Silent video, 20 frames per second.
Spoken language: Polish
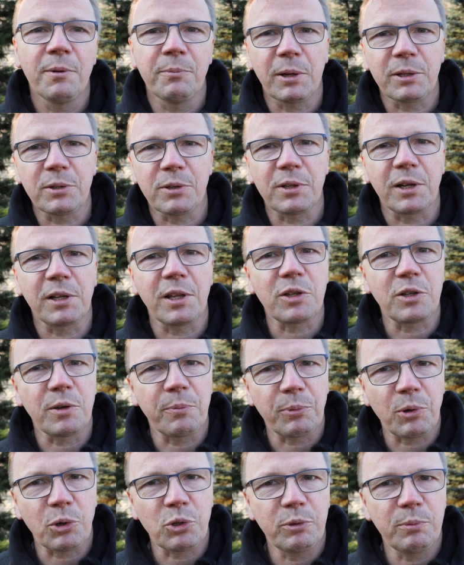bardzo serdecznie,
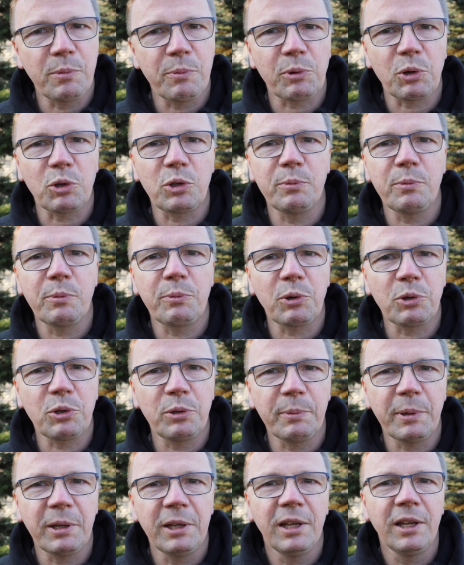prosimy, prosimy,
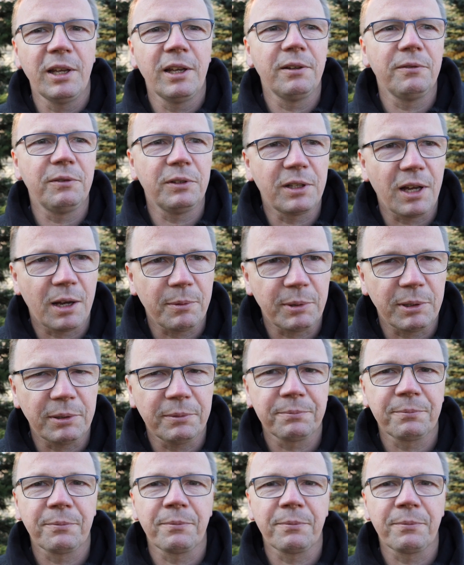prosimy, witamy.